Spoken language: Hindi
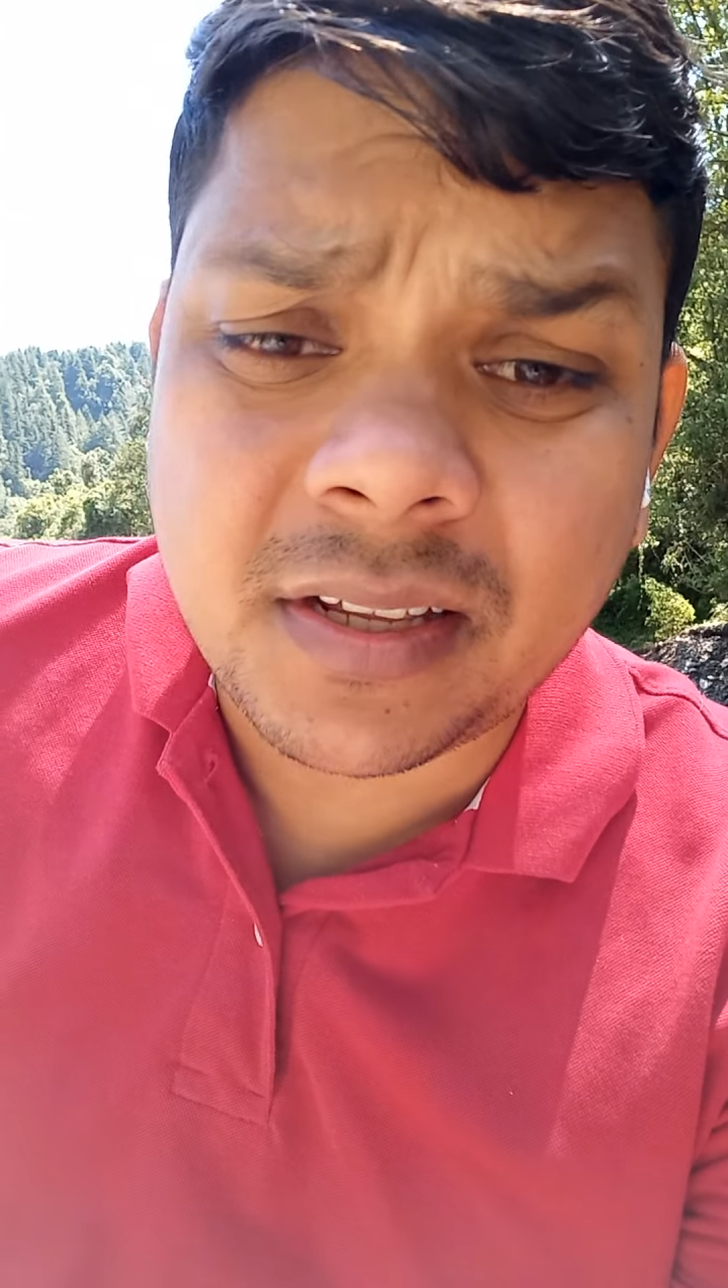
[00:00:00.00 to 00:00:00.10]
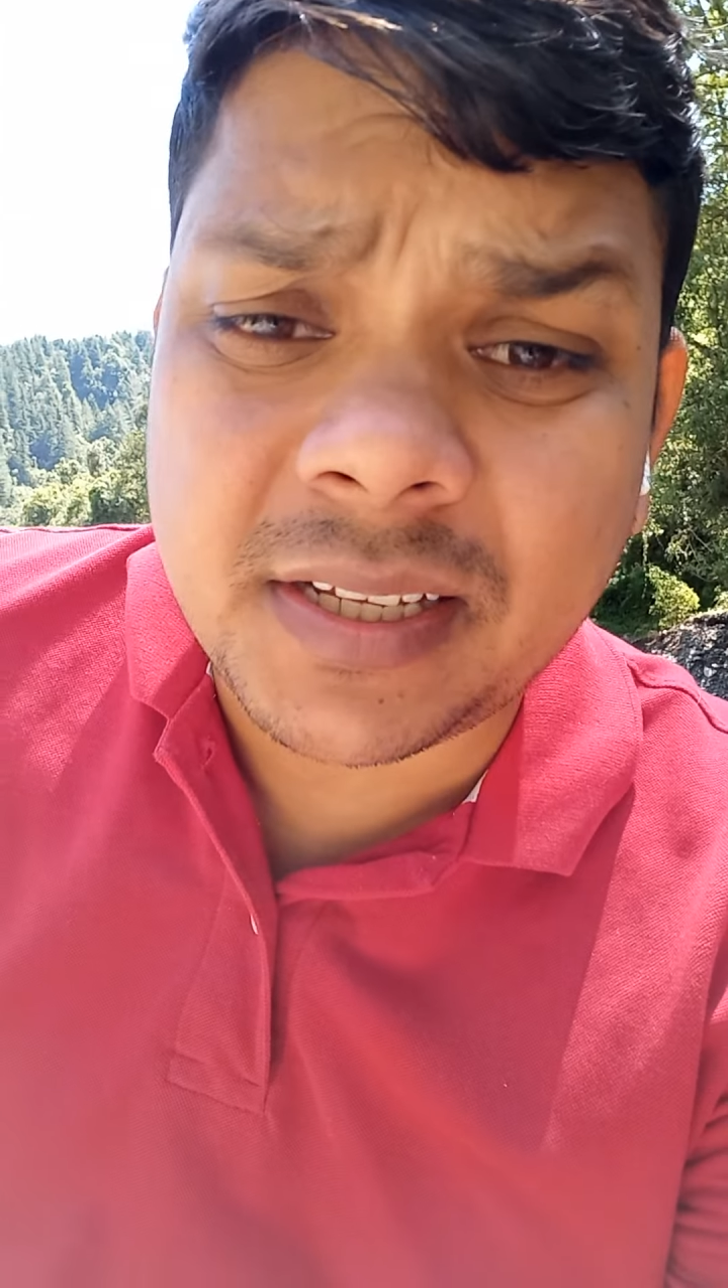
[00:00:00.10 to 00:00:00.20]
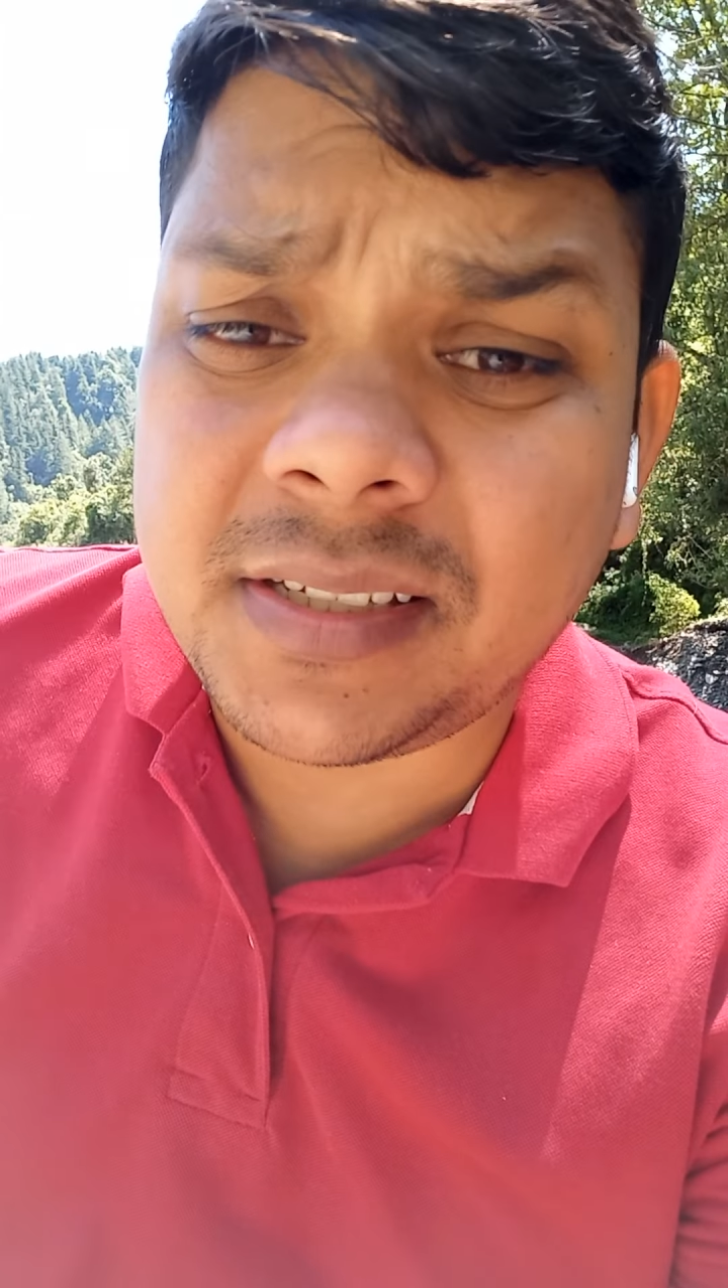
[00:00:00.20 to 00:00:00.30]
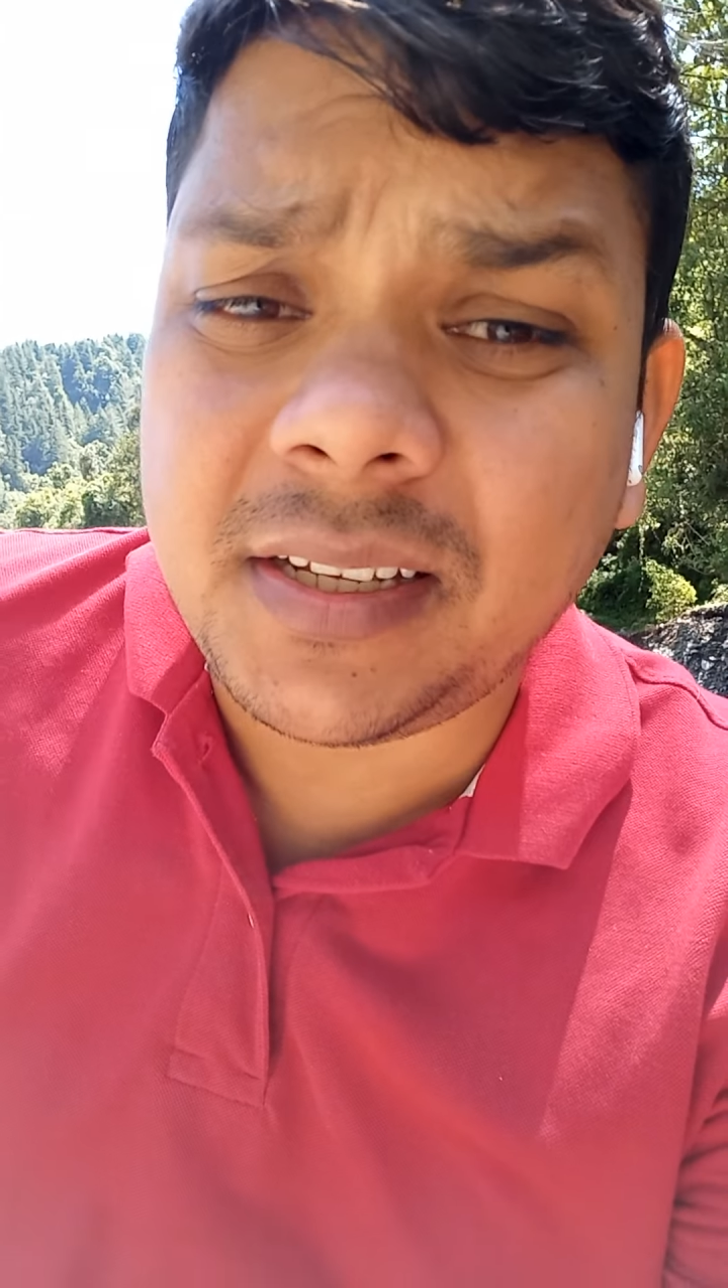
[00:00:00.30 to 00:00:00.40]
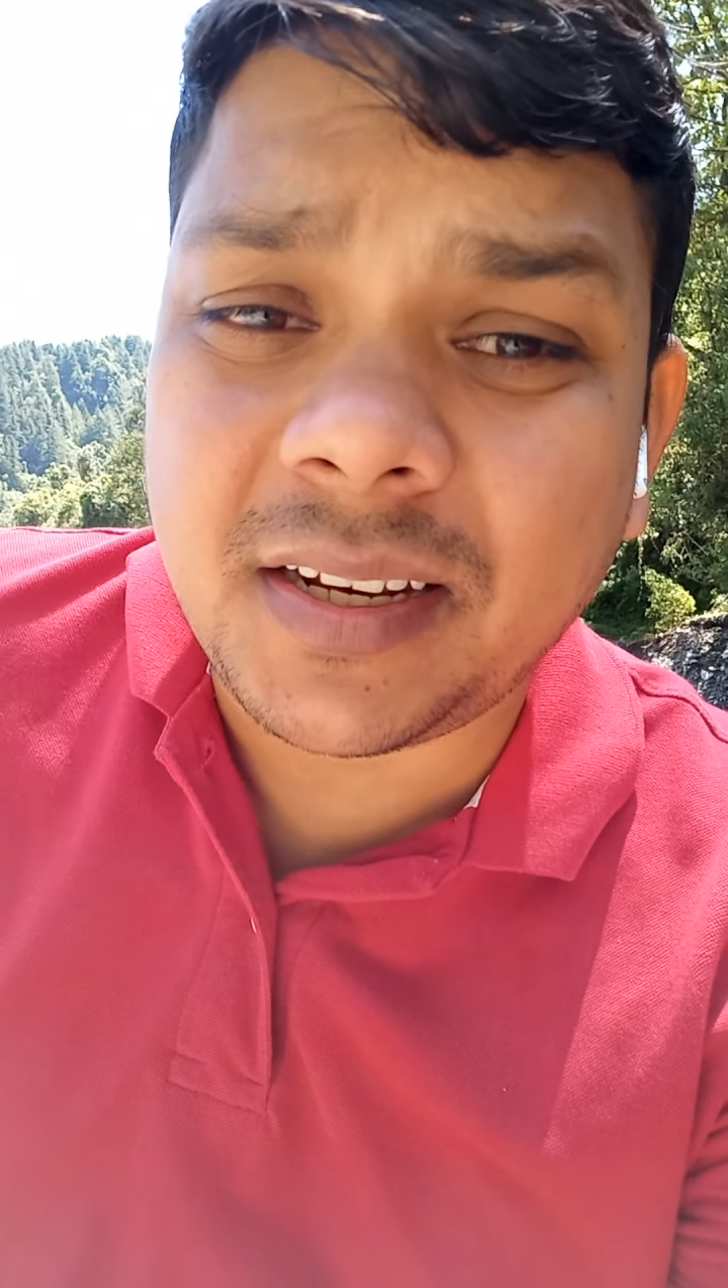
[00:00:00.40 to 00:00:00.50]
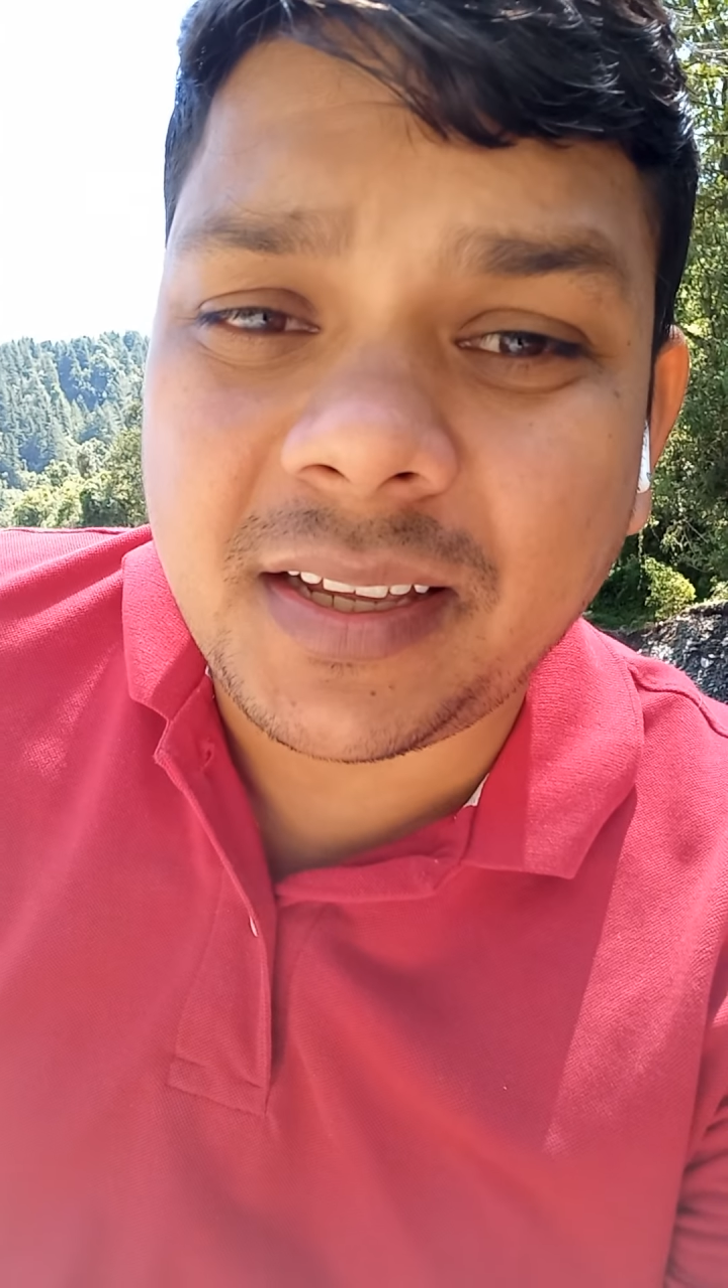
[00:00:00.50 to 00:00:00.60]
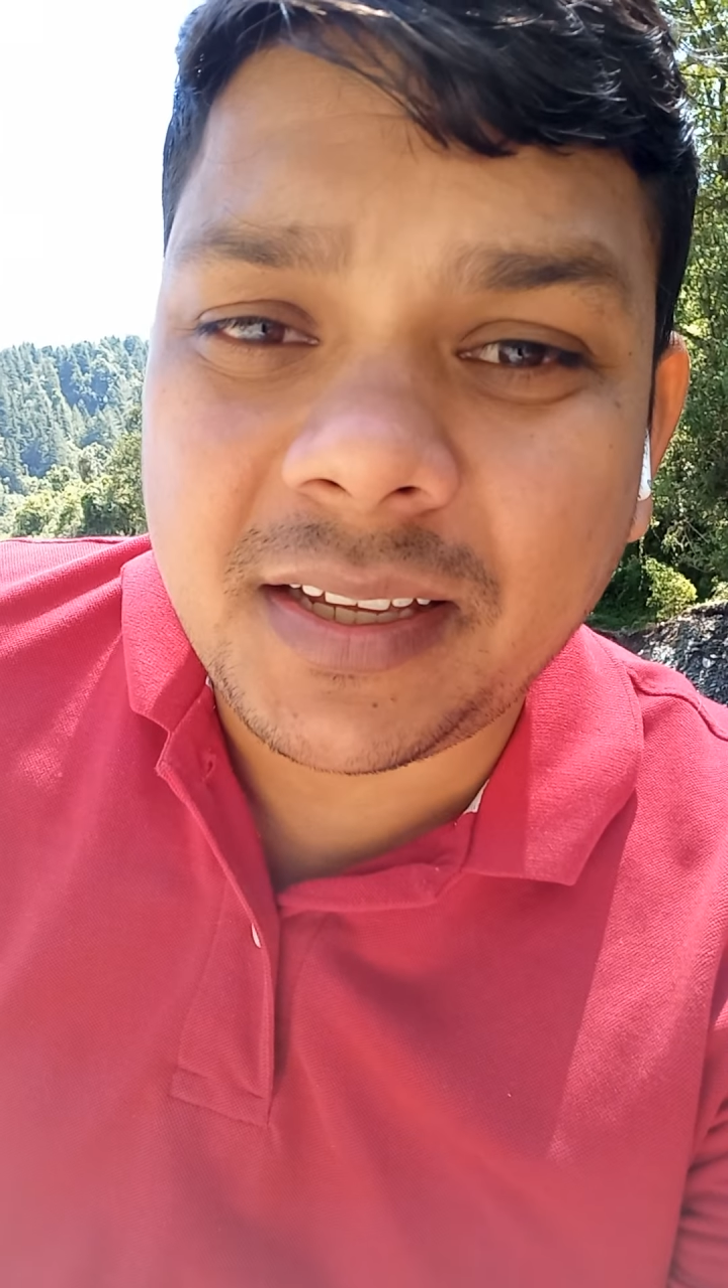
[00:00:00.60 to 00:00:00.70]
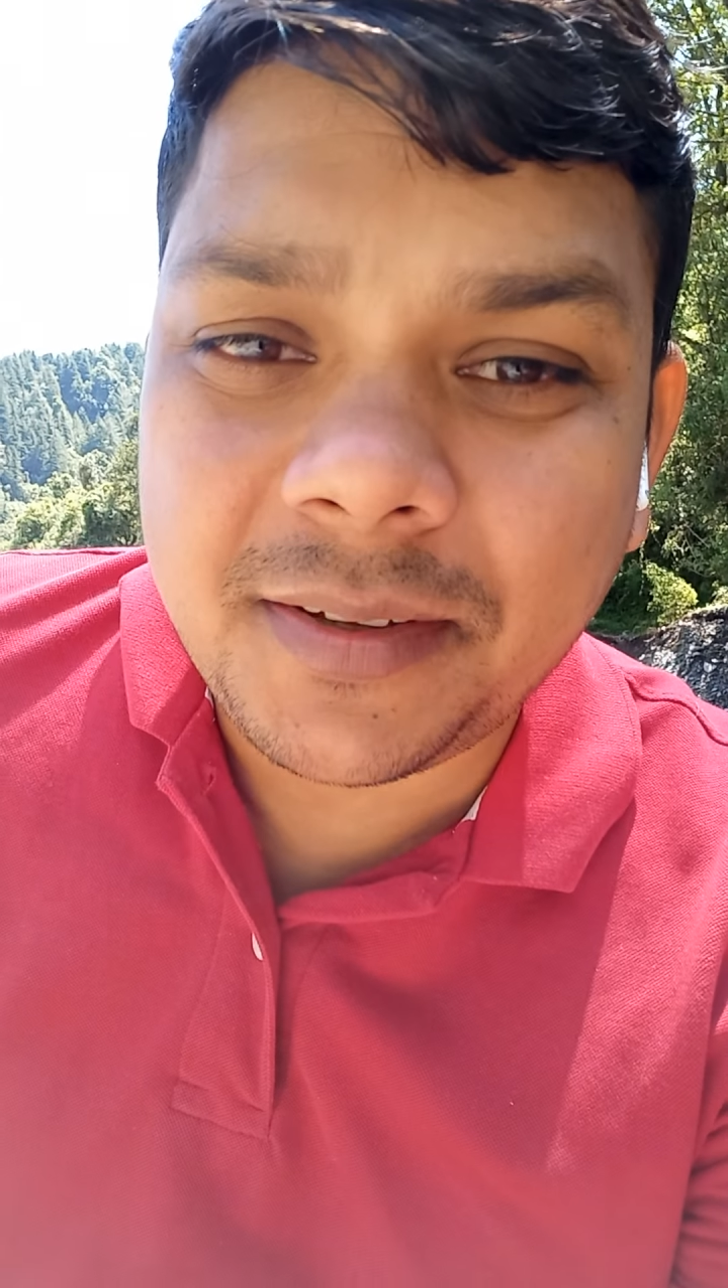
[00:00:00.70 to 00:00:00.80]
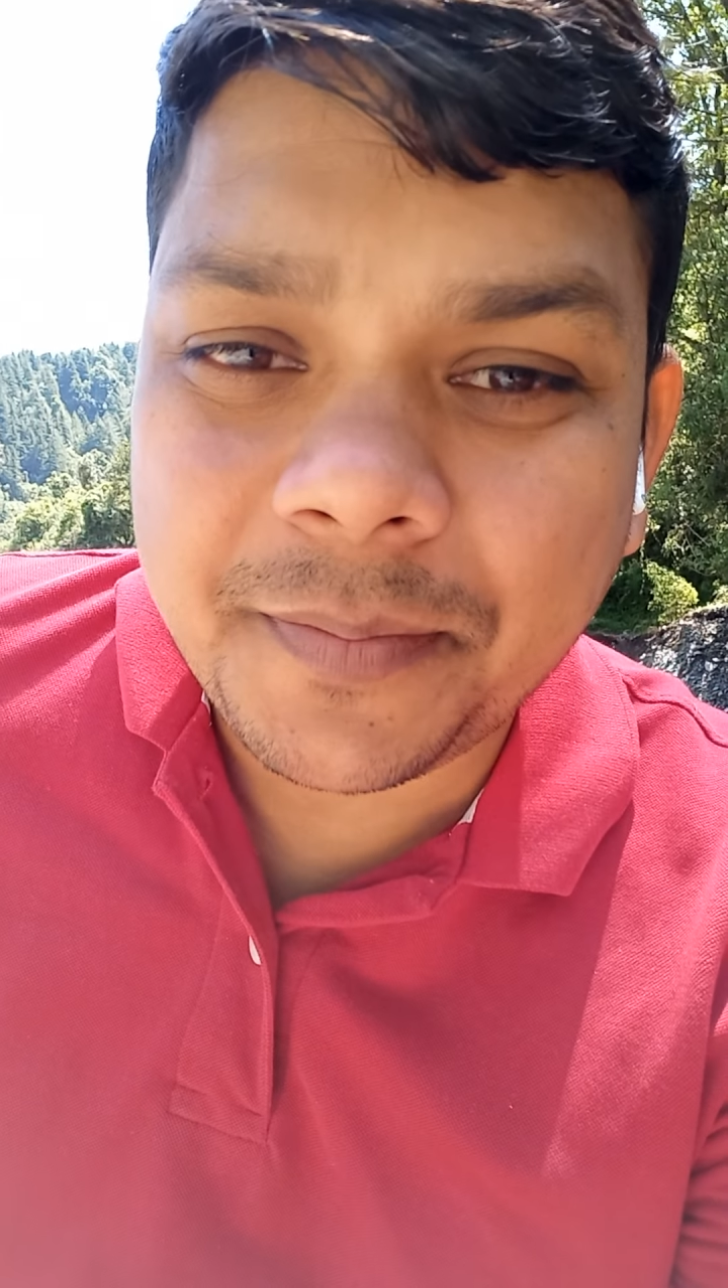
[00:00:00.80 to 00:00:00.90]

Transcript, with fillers: कैसे करेंगे